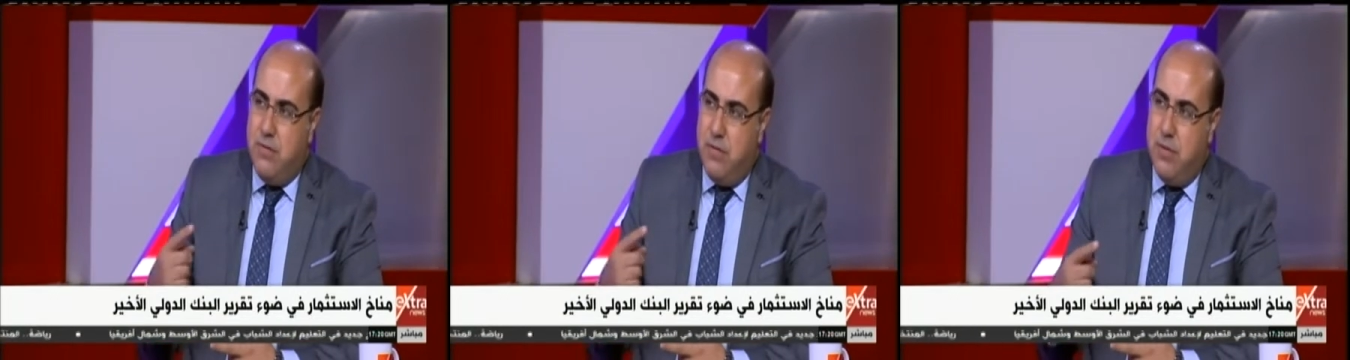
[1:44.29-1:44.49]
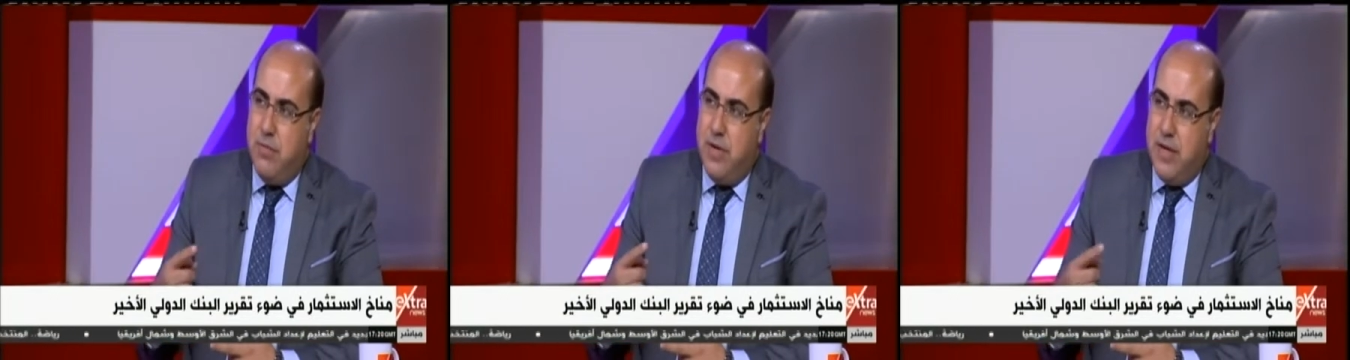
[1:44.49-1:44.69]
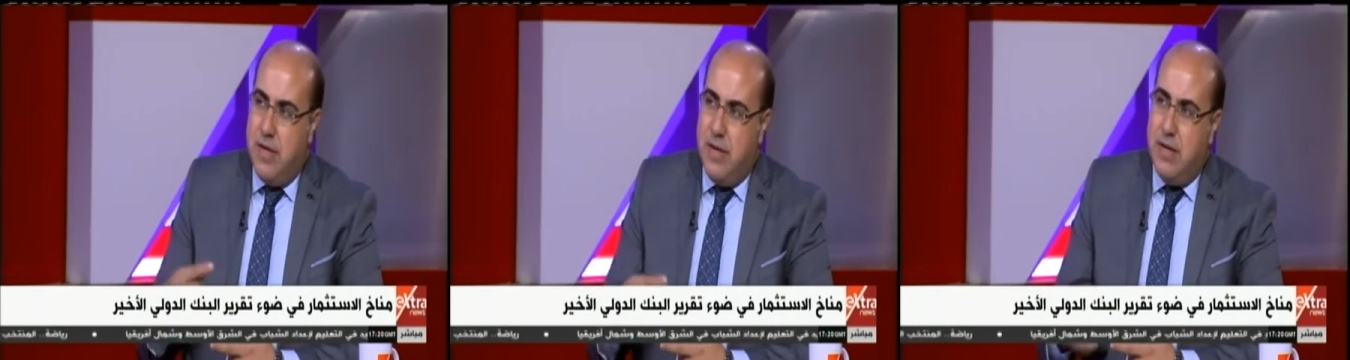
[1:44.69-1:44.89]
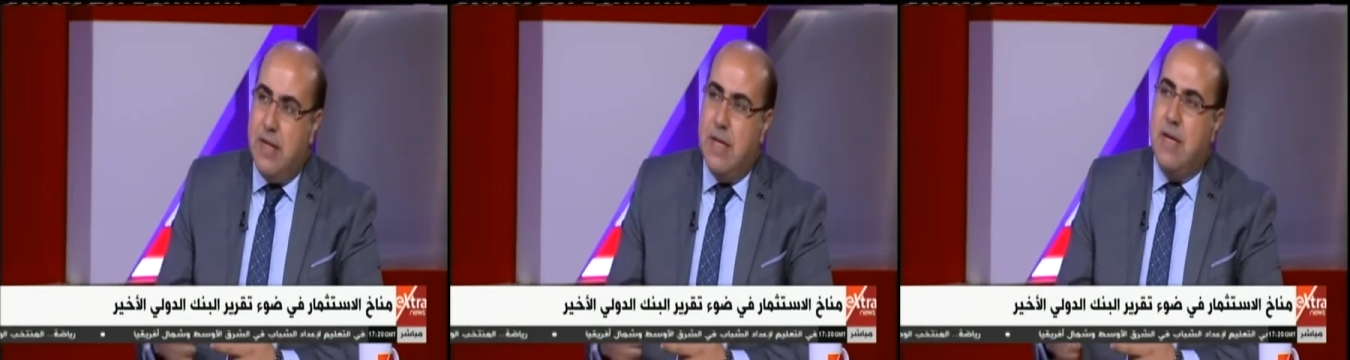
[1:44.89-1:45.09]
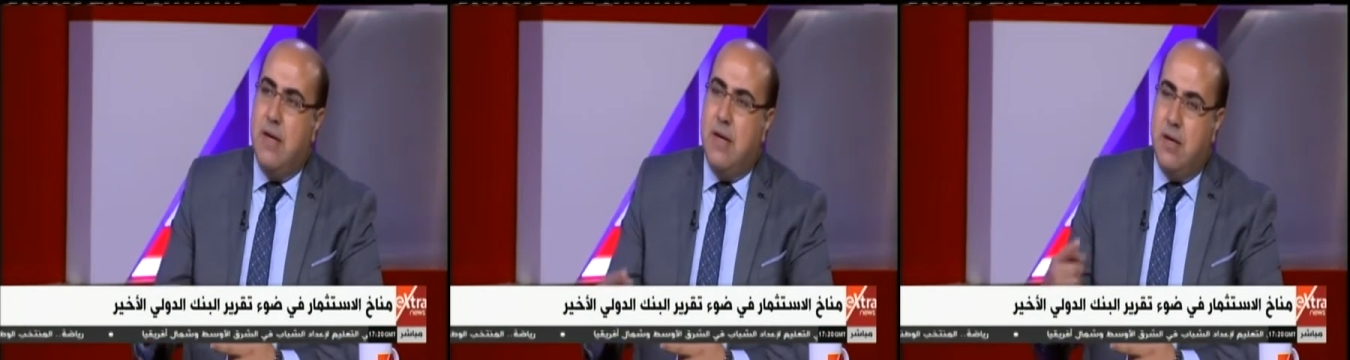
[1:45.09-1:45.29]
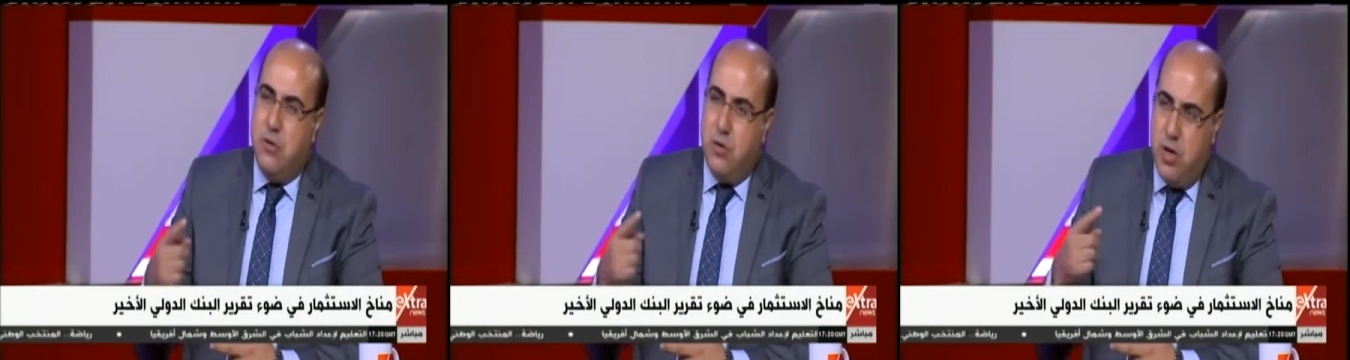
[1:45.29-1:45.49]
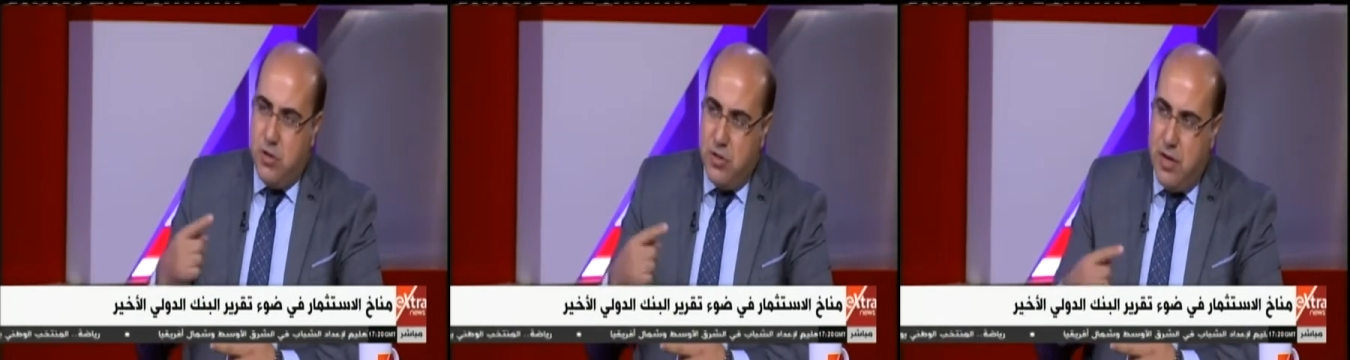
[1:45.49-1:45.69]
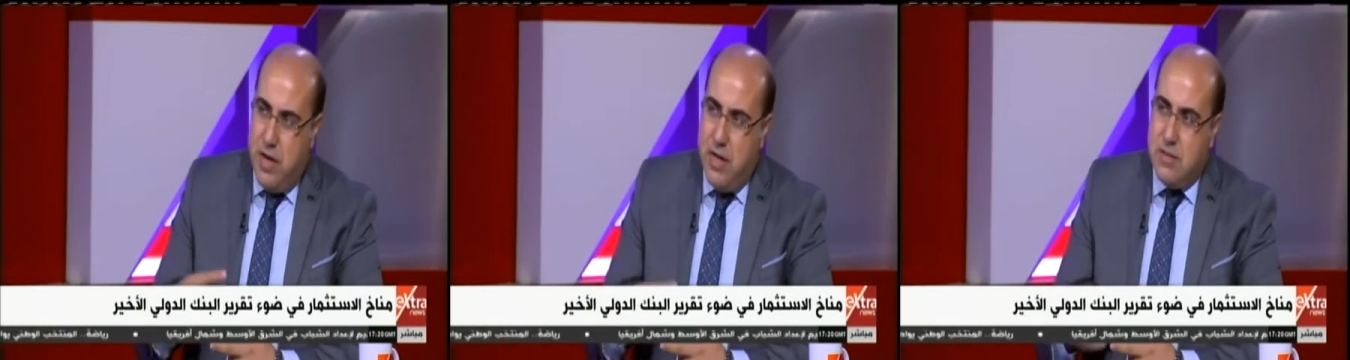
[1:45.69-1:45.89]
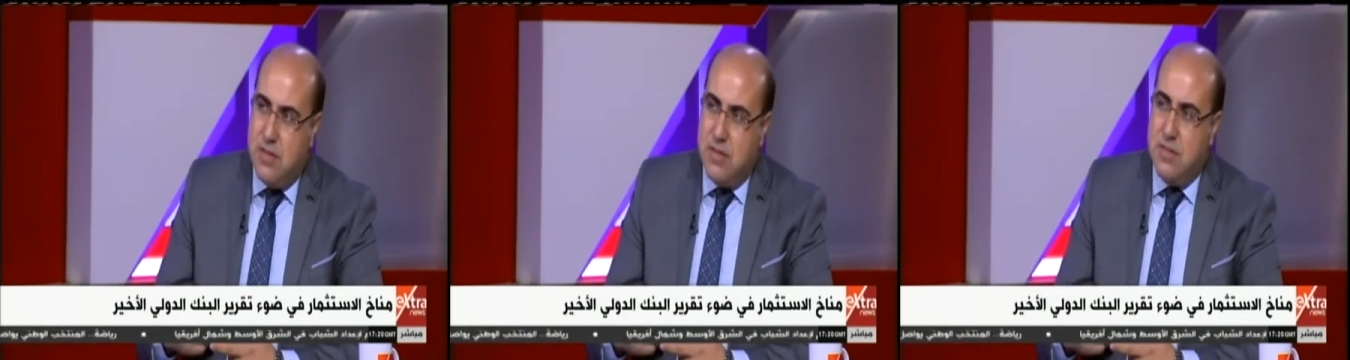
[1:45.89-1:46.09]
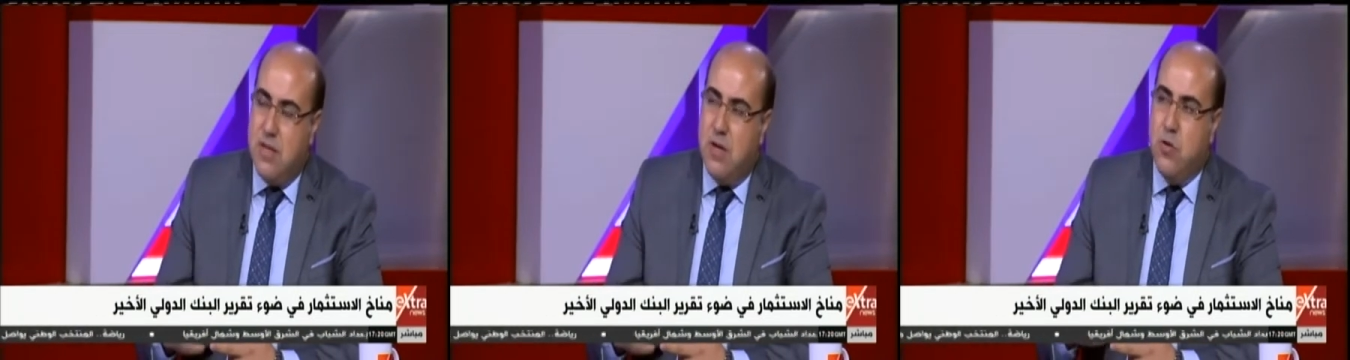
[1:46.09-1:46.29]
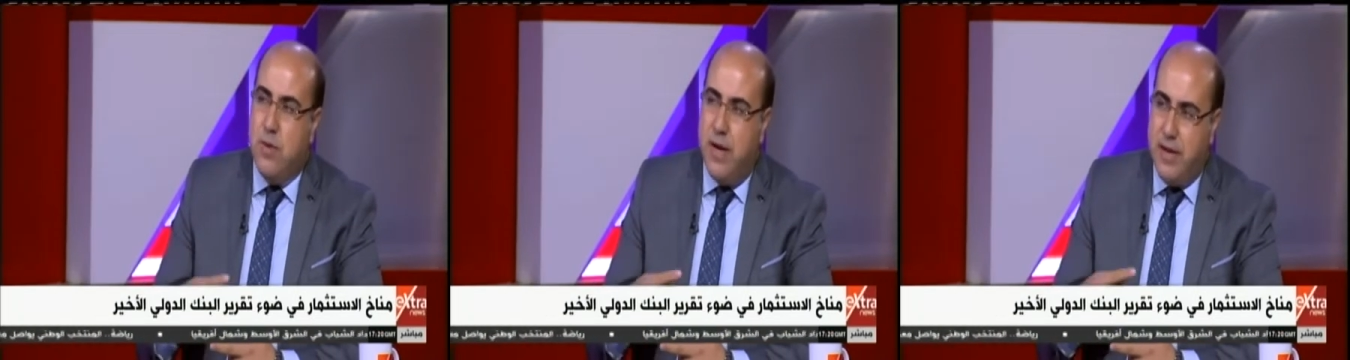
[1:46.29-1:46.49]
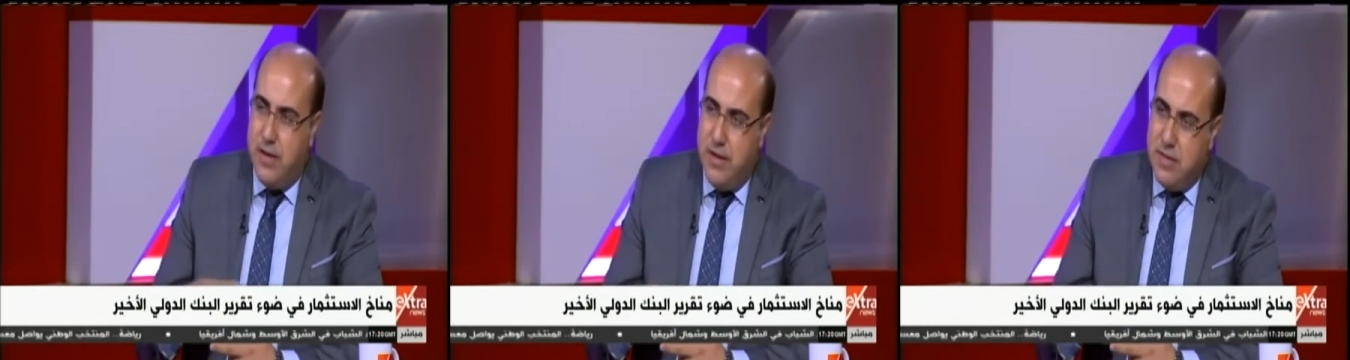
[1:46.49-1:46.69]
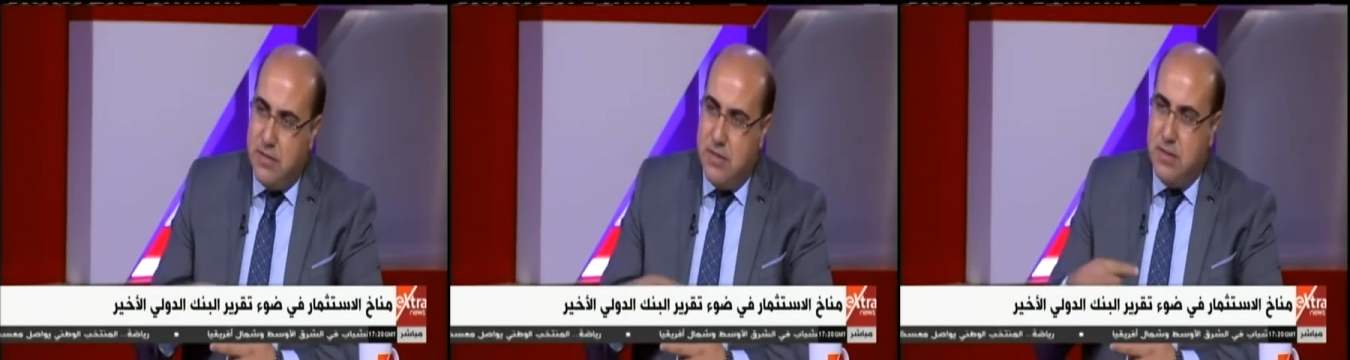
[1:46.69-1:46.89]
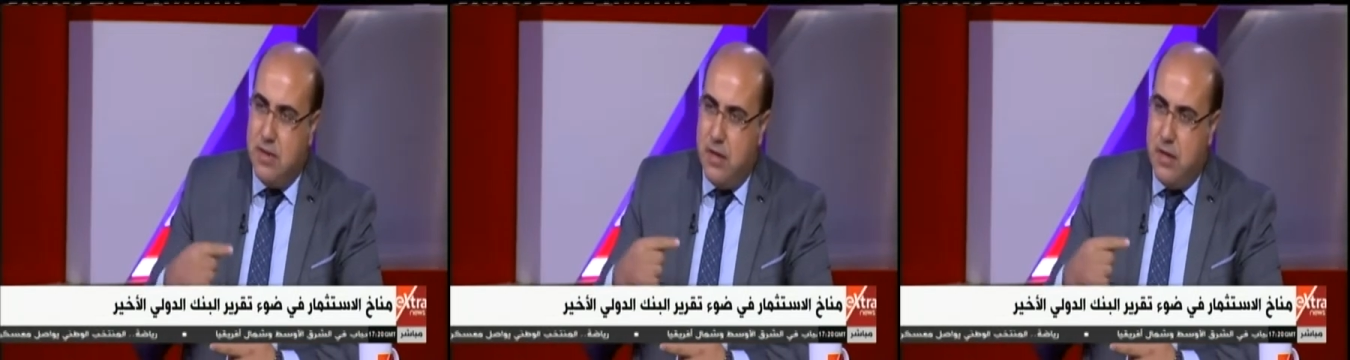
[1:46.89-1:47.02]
33% ل 11 على اساس سنوي وبعد كده يزيد